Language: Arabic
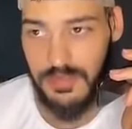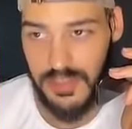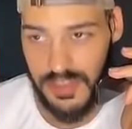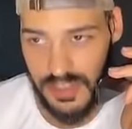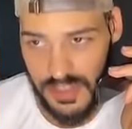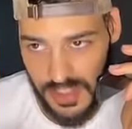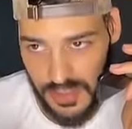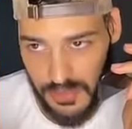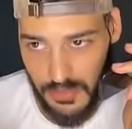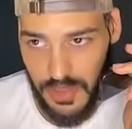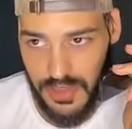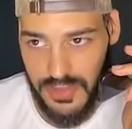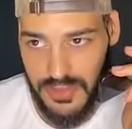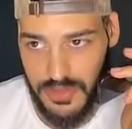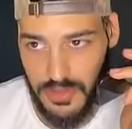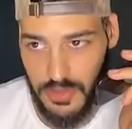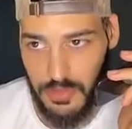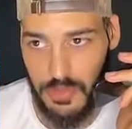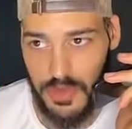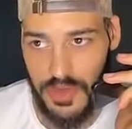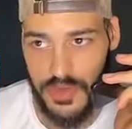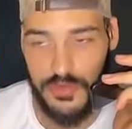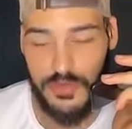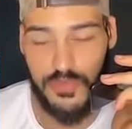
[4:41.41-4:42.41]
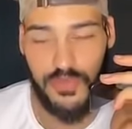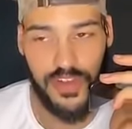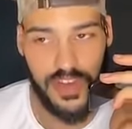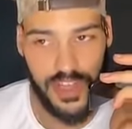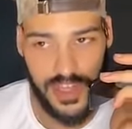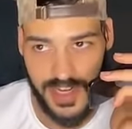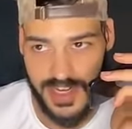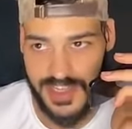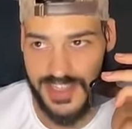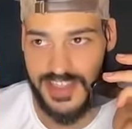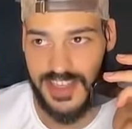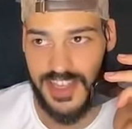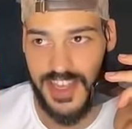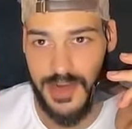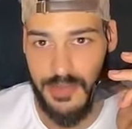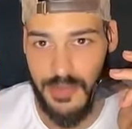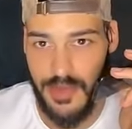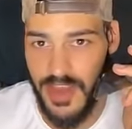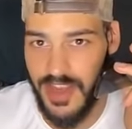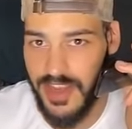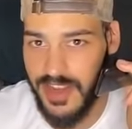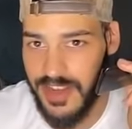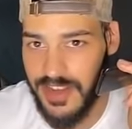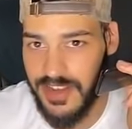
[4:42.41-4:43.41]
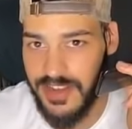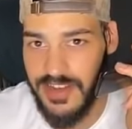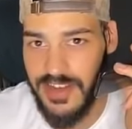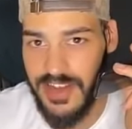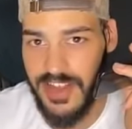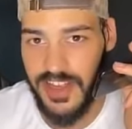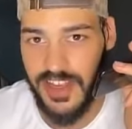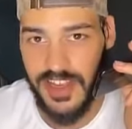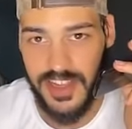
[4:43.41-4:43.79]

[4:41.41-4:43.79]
باش دير لك واحد السيربريز وفي الاخر تصغر بها هكا